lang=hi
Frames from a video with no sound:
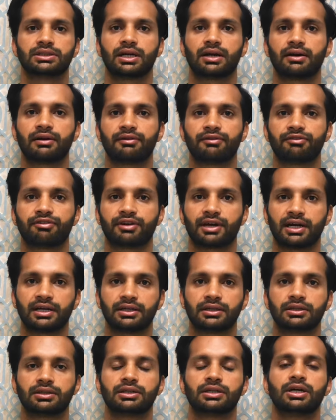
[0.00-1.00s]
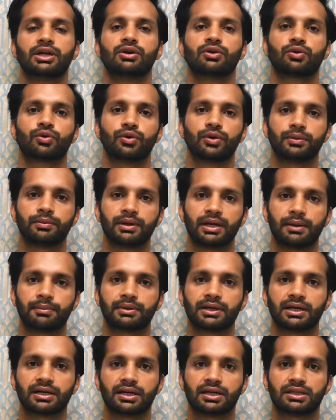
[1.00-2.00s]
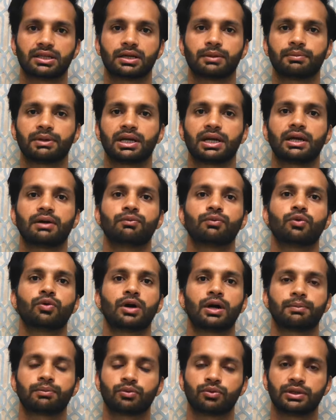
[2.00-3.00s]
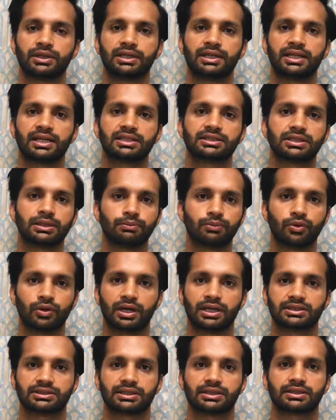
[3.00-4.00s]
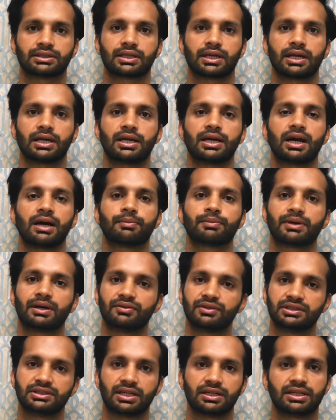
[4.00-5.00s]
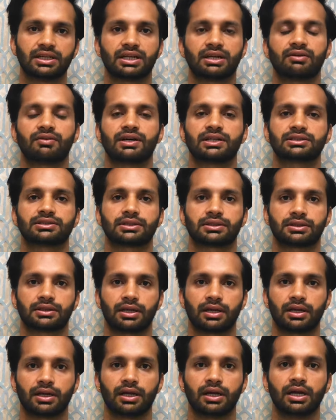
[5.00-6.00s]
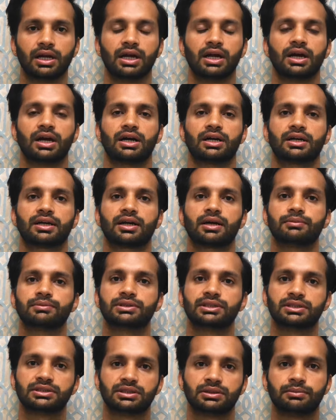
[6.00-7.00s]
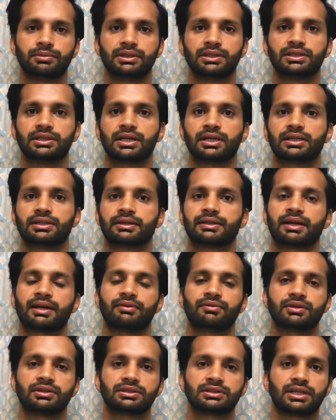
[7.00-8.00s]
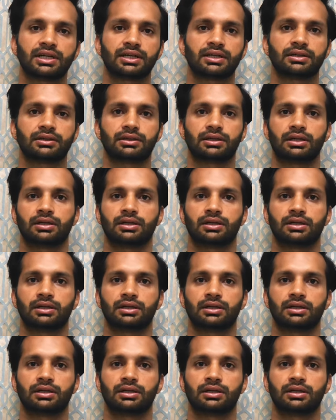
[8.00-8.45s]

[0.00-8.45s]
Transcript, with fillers: या फ्रेंड कोई भी आपका कतर में है वो आपको इंडिया से बुला सकता है आपका वीज़ा निकलवा सकता है अगर आप जे या ड्राइविंग या